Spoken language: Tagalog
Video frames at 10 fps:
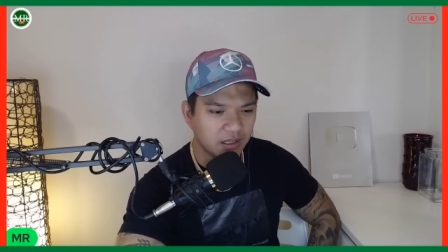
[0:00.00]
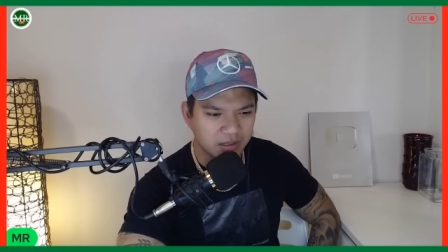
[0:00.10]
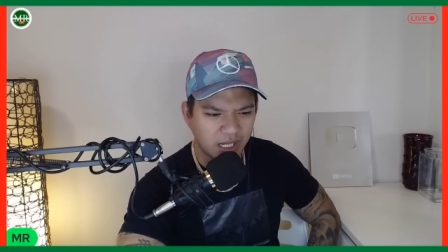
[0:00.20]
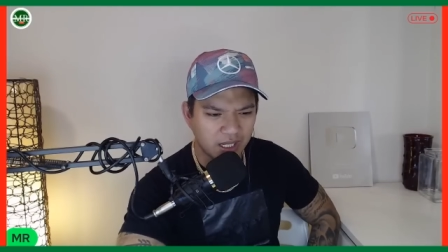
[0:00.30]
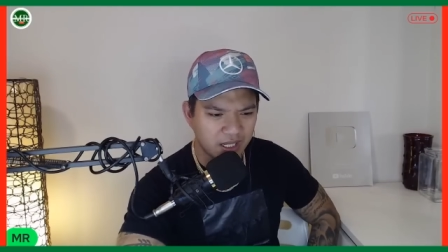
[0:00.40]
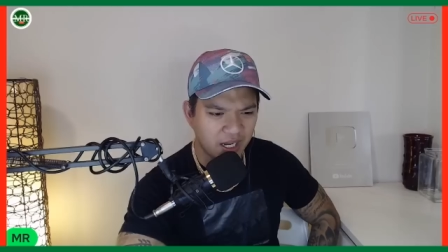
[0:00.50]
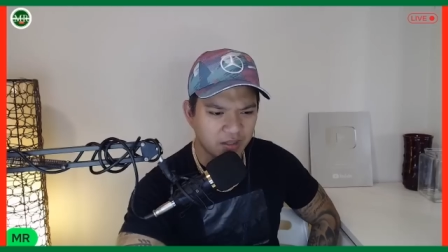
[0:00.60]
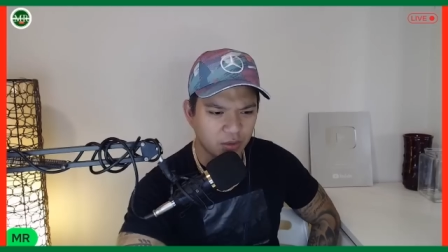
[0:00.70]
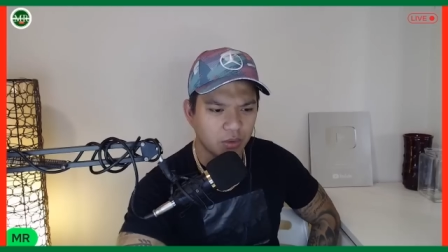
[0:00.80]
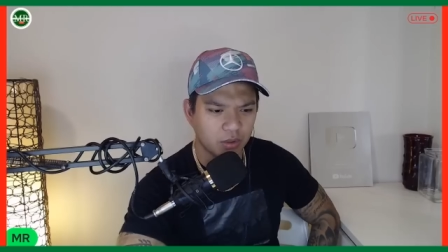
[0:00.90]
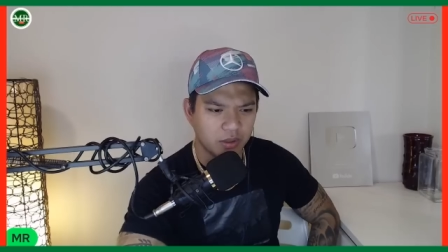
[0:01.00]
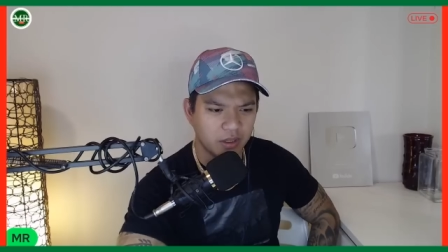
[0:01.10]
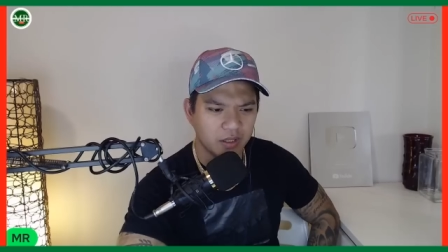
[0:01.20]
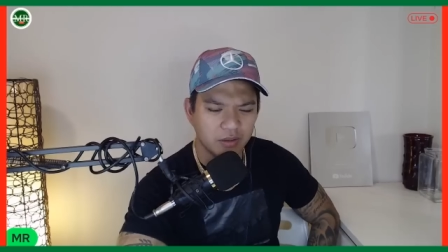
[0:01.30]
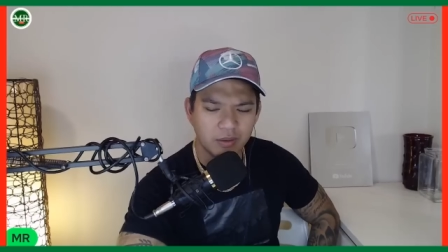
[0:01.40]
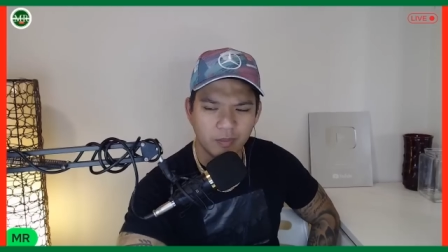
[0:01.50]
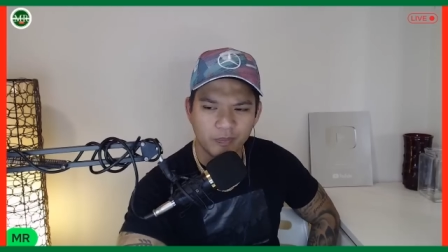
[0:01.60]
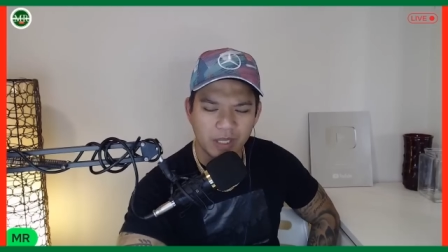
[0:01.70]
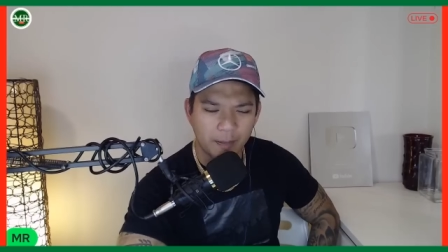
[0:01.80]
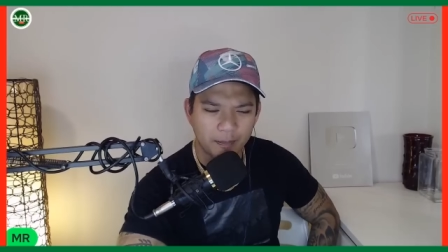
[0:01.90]
Talyano Gold? Ano?
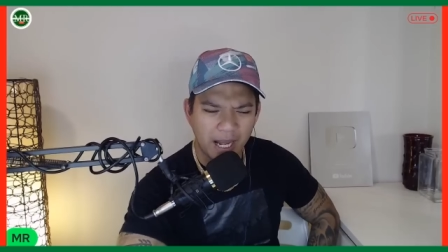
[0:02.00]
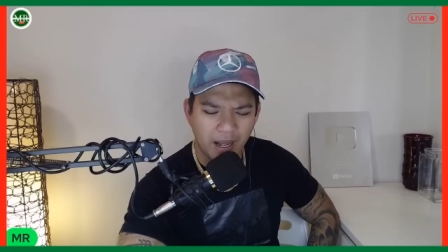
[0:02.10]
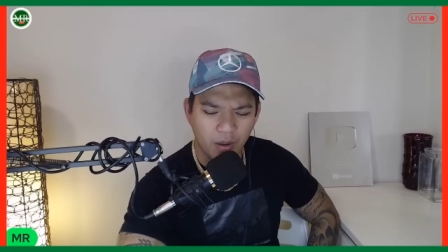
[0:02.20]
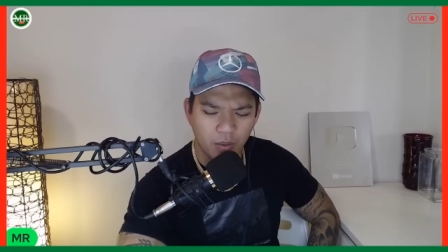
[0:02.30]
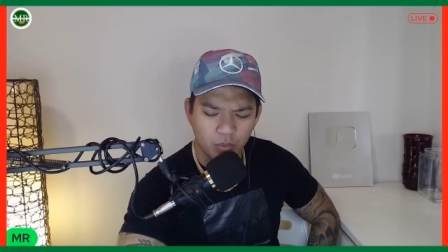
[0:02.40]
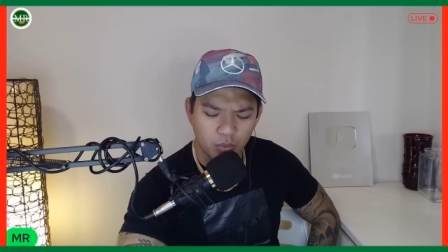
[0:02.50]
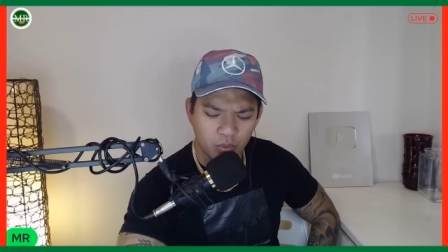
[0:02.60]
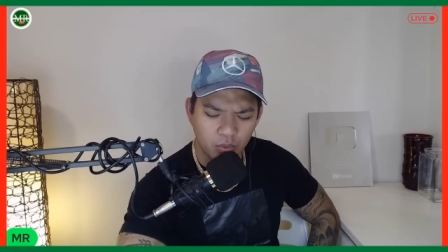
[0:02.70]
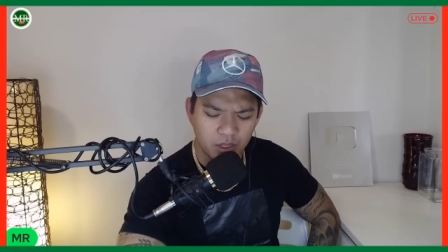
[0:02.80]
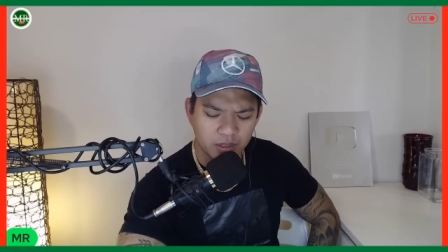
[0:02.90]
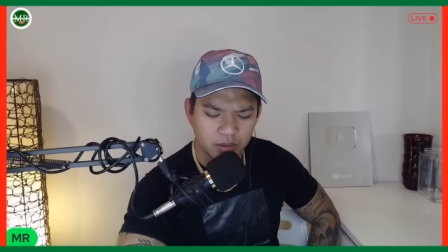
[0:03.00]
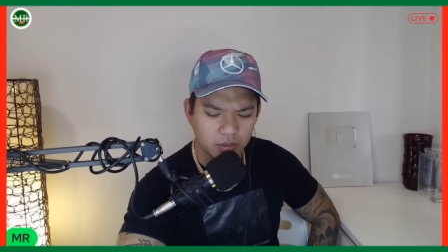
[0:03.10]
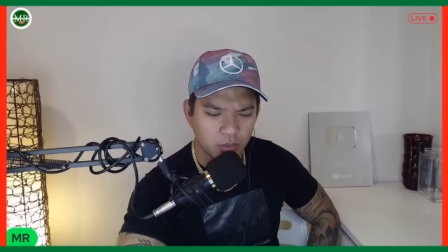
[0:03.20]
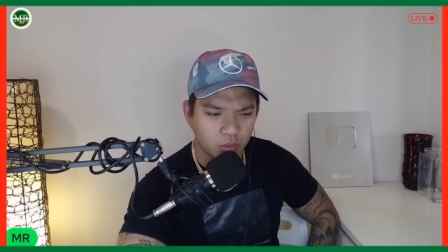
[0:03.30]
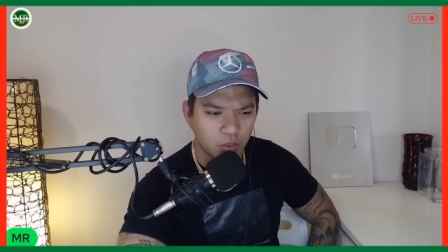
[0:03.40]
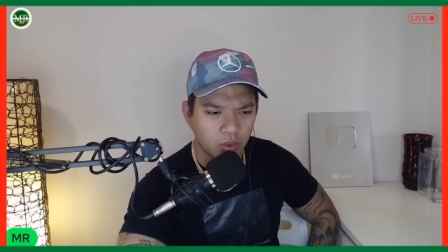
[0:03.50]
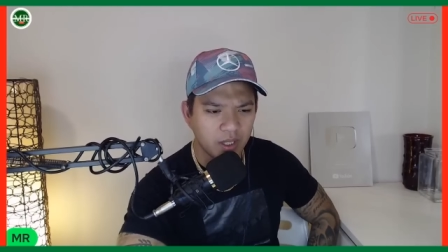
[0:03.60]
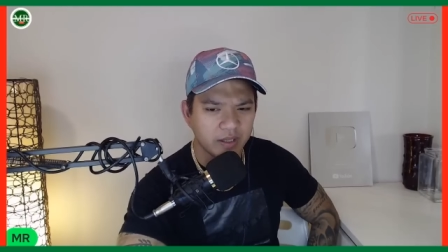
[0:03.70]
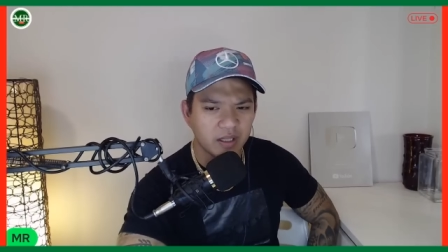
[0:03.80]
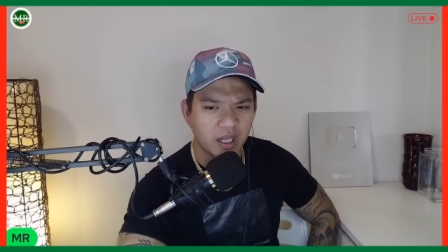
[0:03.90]

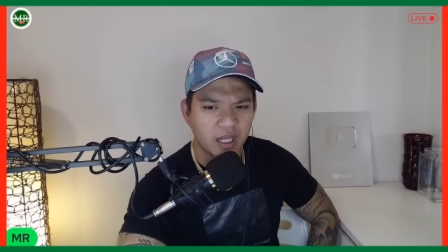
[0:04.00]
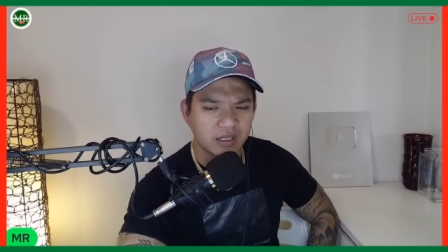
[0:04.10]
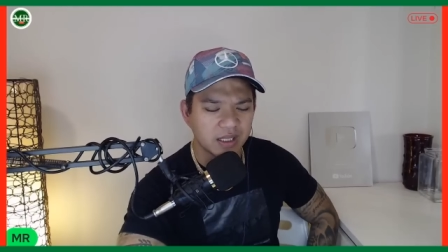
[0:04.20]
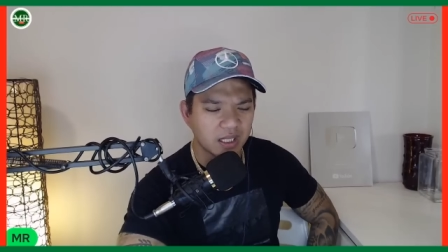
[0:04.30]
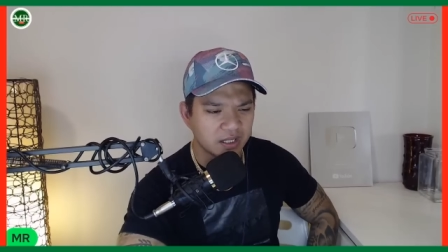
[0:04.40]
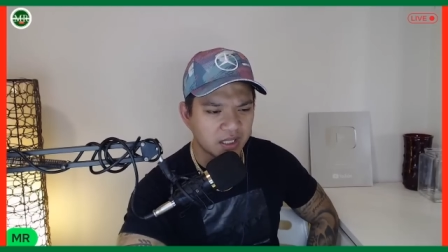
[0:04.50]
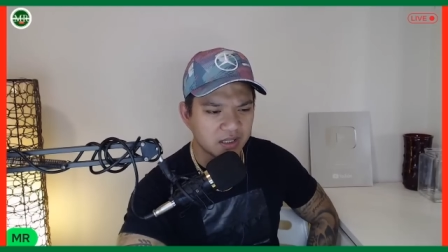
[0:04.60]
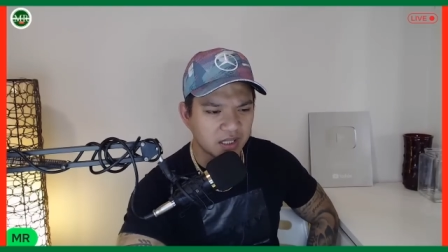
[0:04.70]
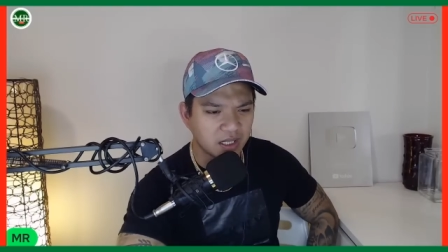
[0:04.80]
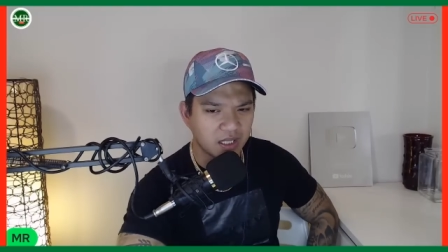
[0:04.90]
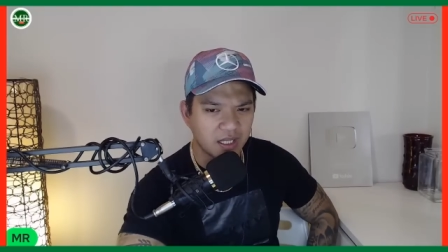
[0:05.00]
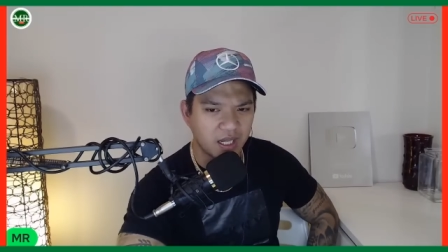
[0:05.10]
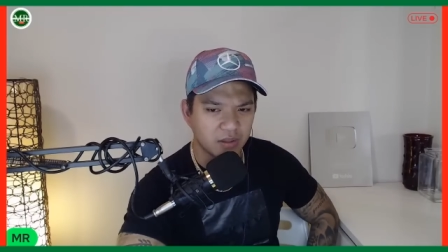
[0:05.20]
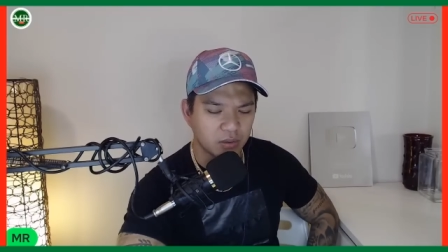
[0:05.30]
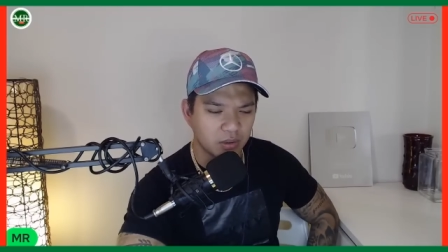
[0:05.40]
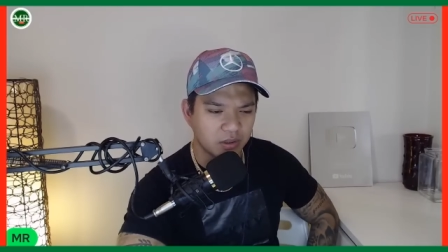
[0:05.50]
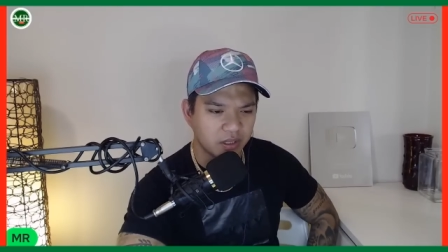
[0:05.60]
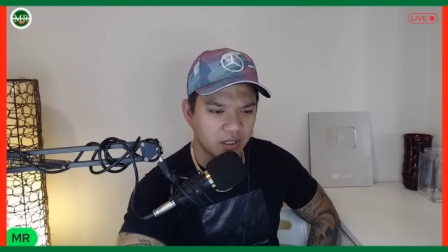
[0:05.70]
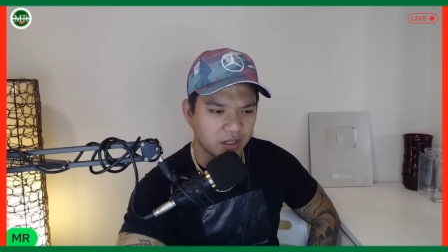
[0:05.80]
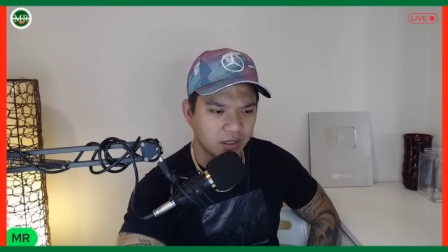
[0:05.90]
Paulit-ulit na lang sila dyan sa Talyano Gold
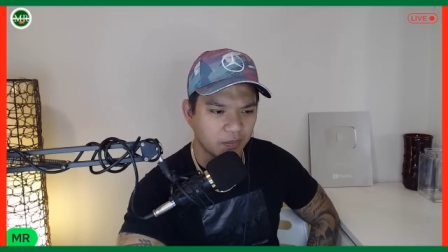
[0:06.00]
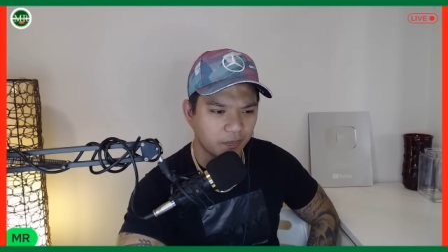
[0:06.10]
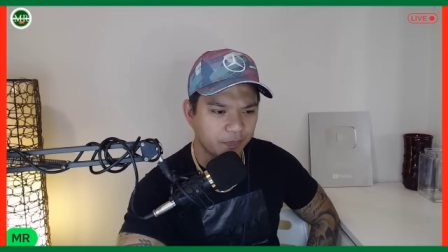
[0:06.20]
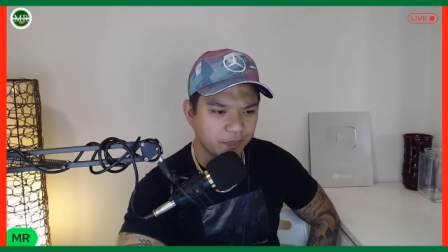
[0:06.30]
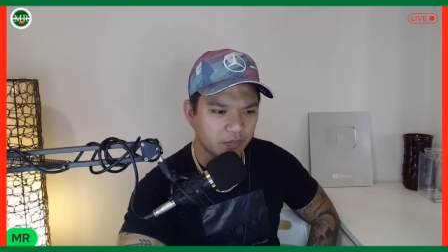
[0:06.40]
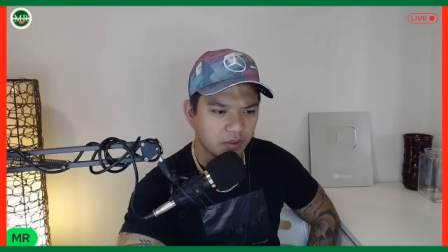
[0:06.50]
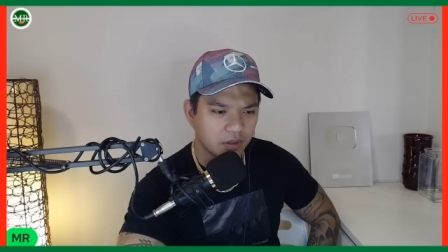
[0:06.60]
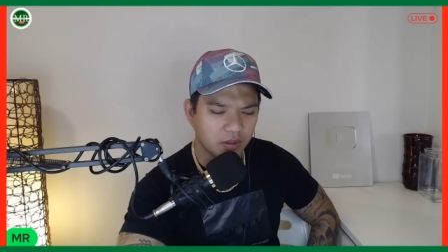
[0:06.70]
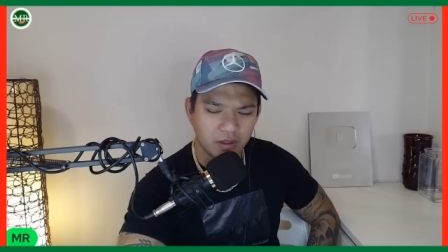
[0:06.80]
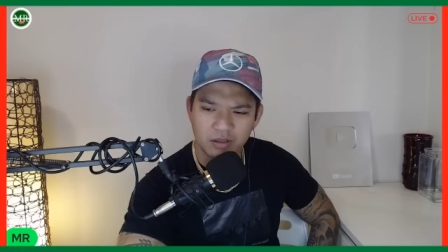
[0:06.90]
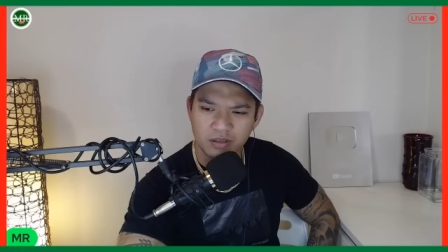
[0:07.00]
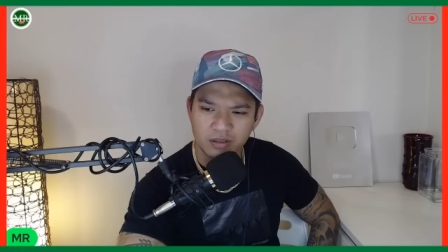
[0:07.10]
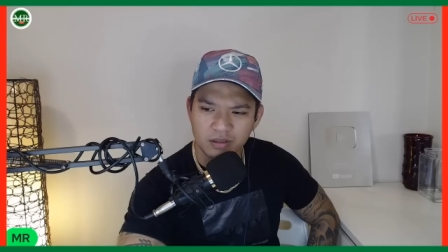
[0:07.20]
na yan. No?